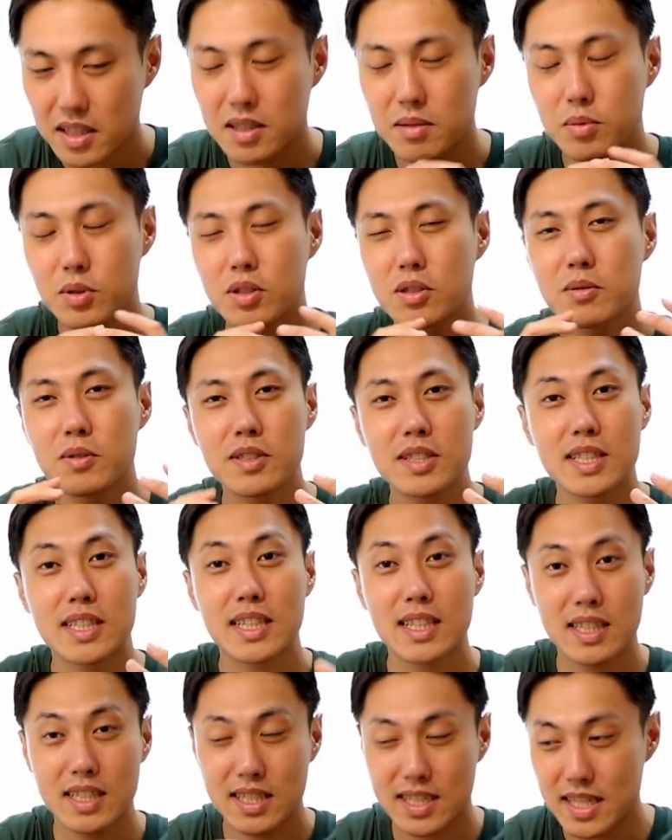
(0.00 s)
ただ僕も
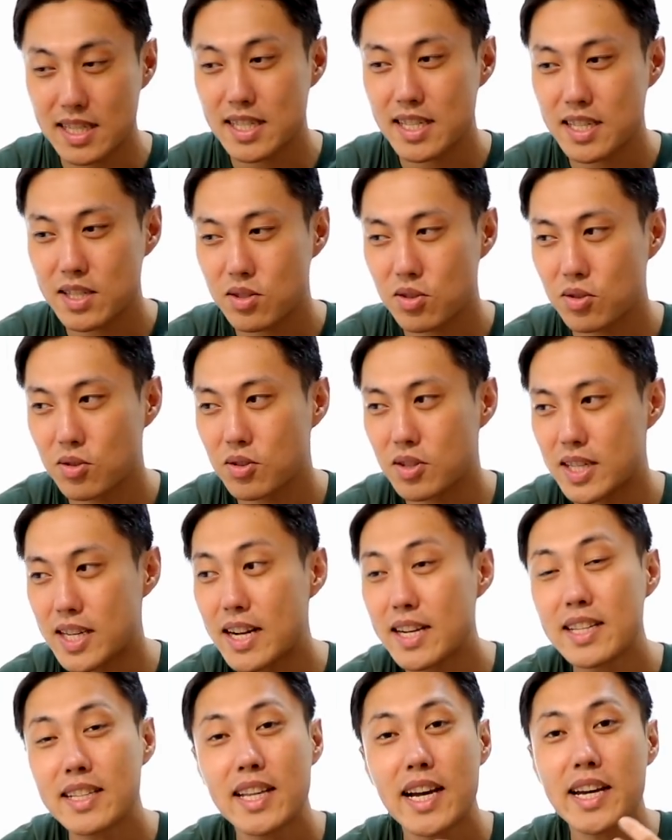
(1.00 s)
全然その
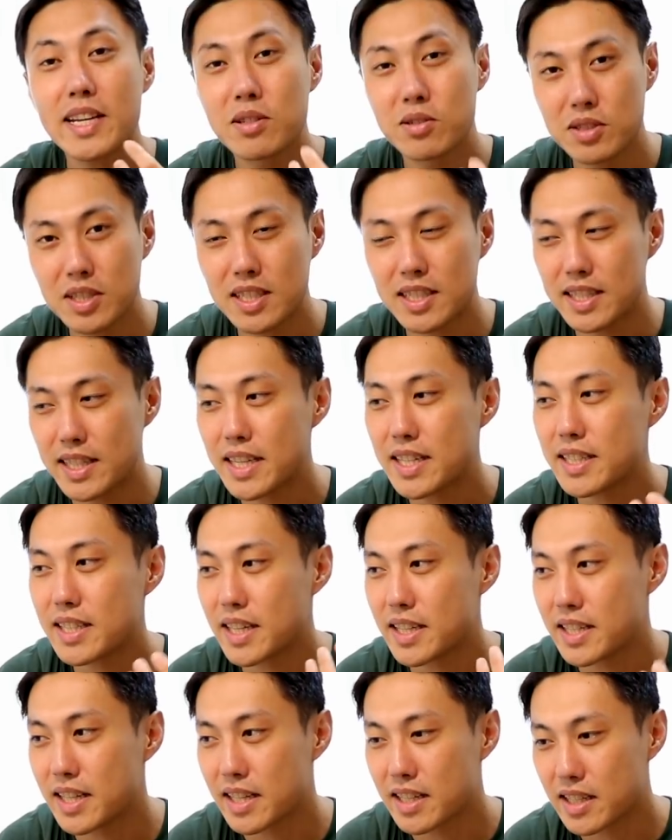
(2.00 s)
やりたいのにでき
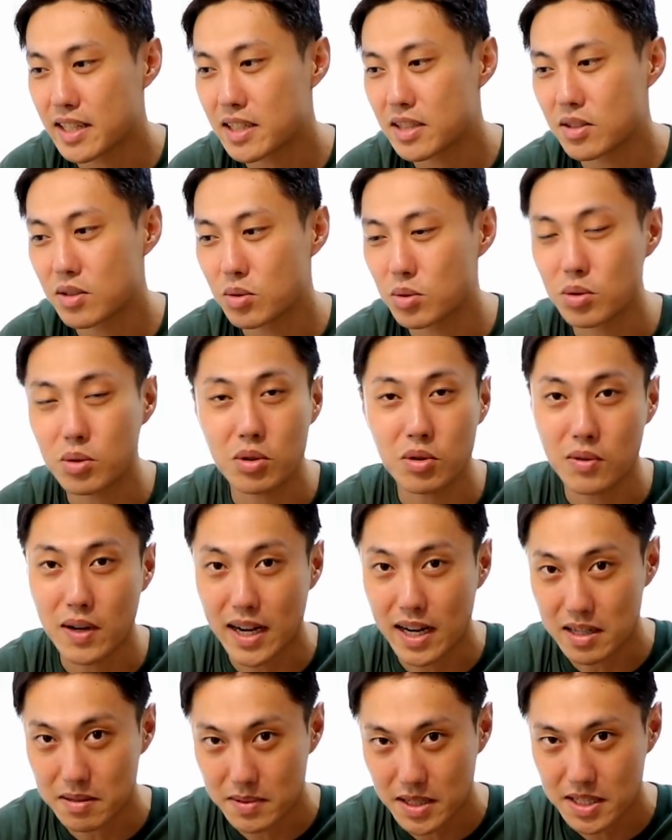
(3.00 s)
ていないなっていうところ
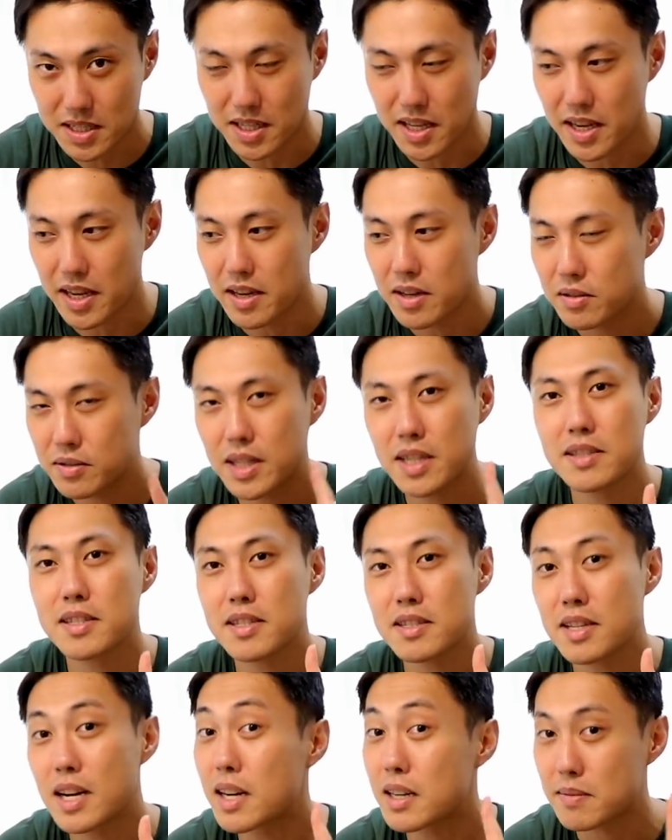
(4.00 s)
はありまして、2
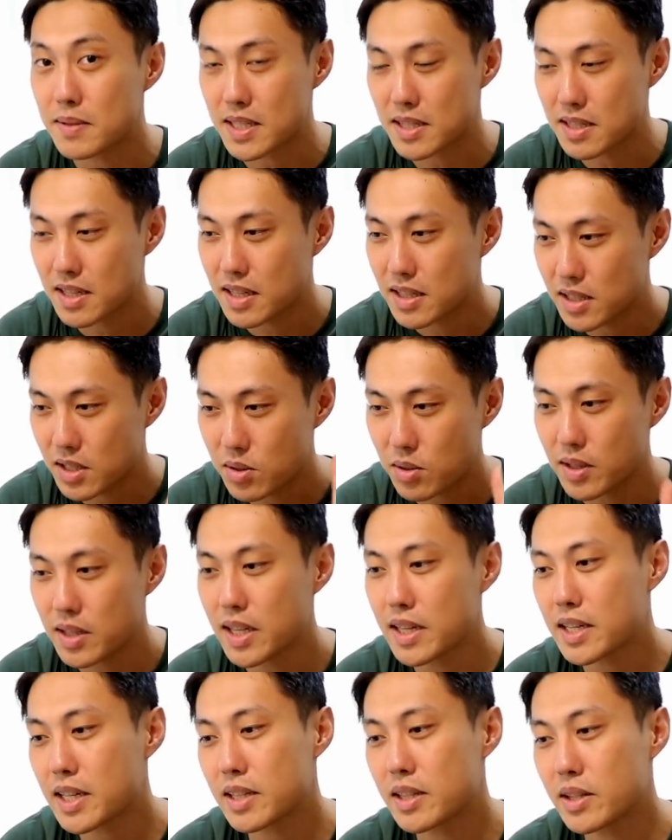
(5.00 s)
つあります。で、それは
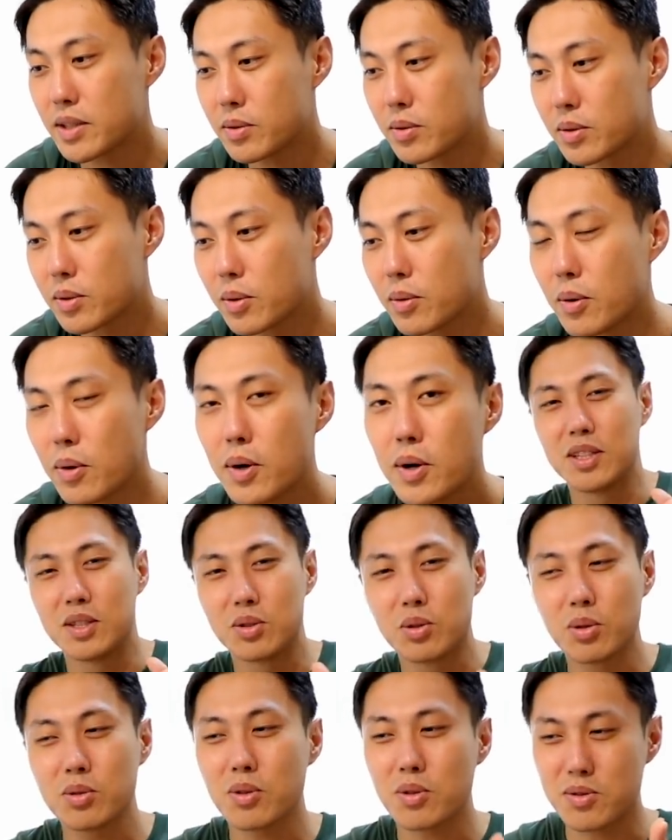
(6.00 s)
何かっていうと、
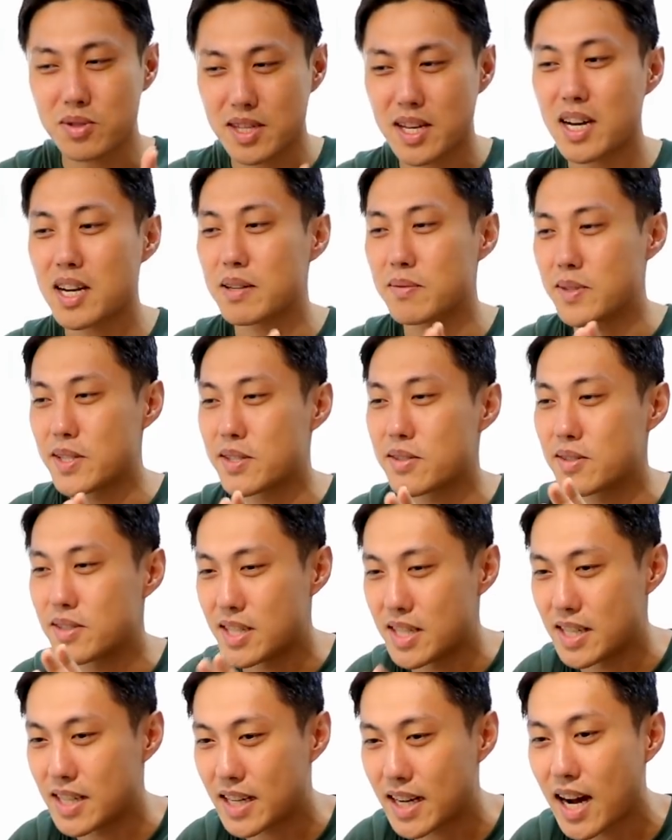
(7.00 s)
どのサービス
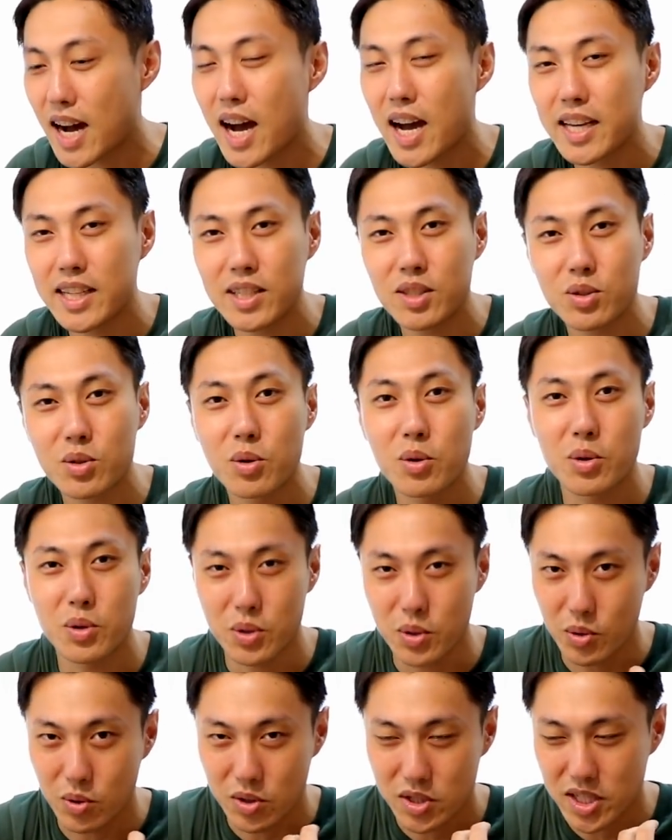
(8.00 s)
に会員登
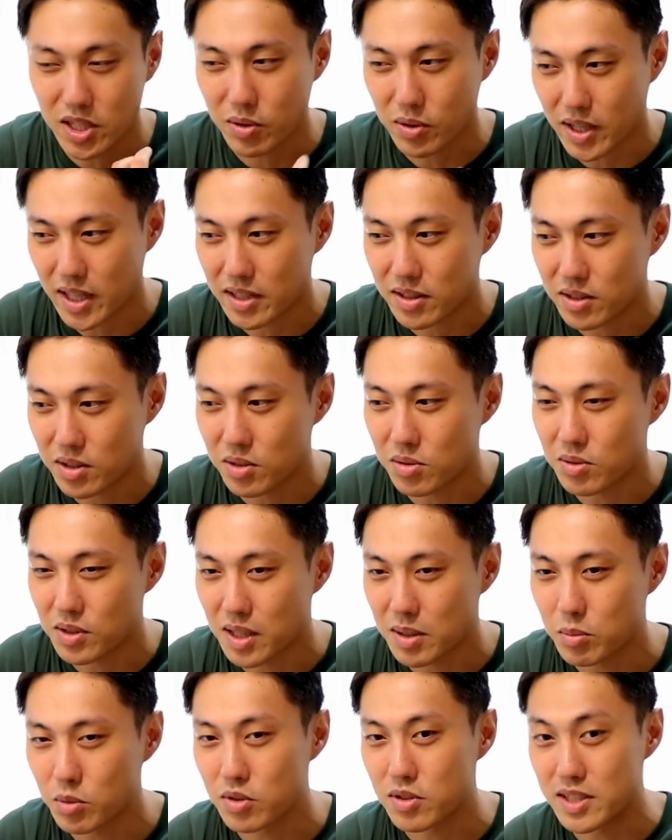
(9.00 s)
録をしたのかっていうの
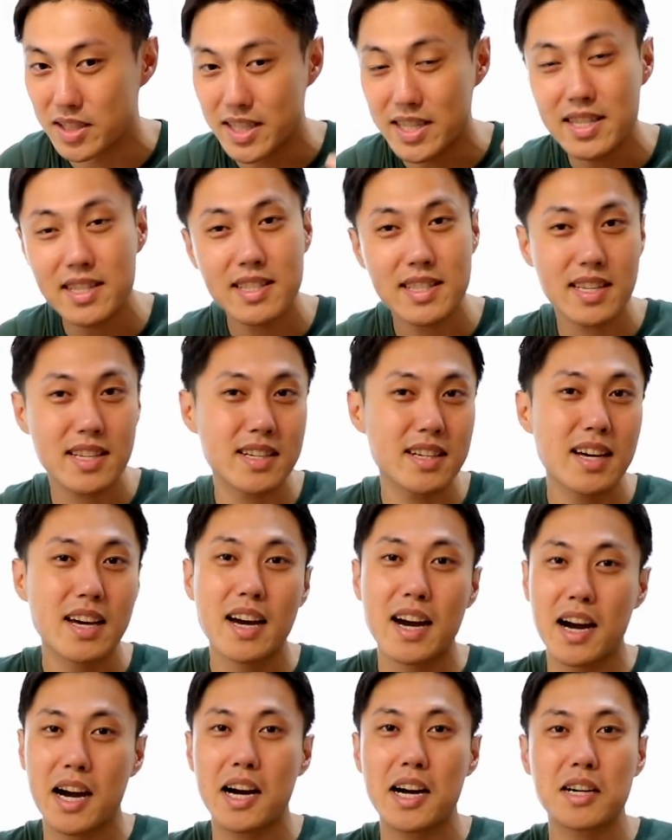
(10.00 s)
がもう全然
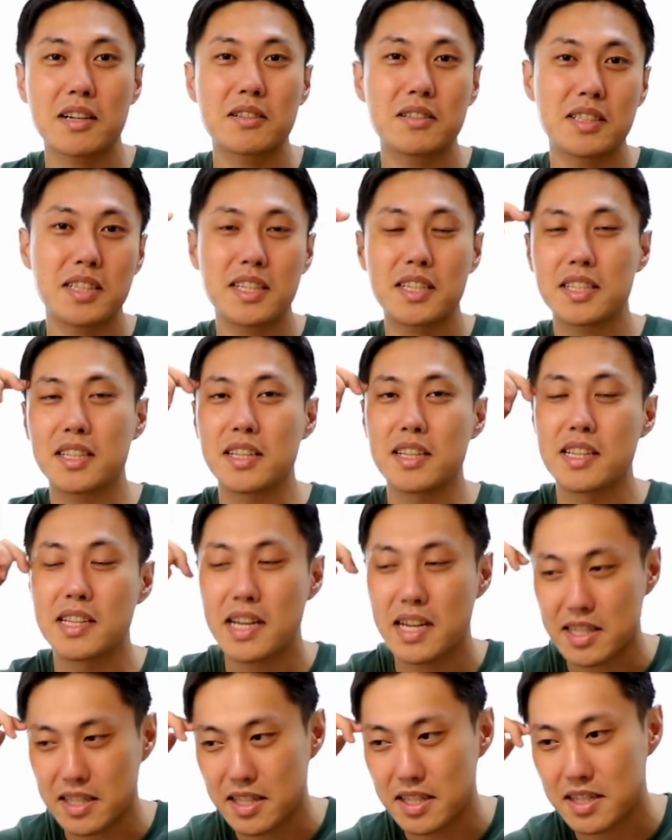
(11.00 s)
把握できて
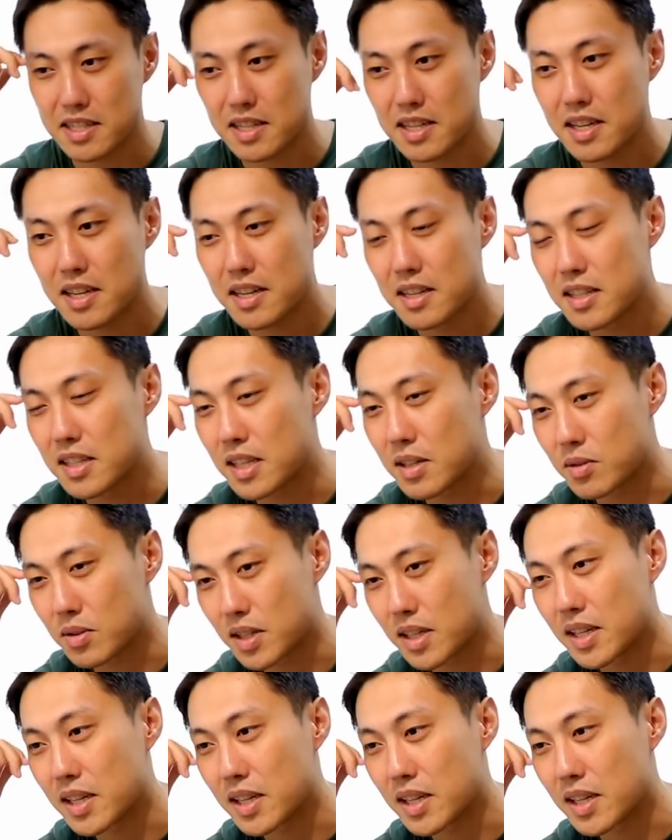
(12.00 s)
ないです。なの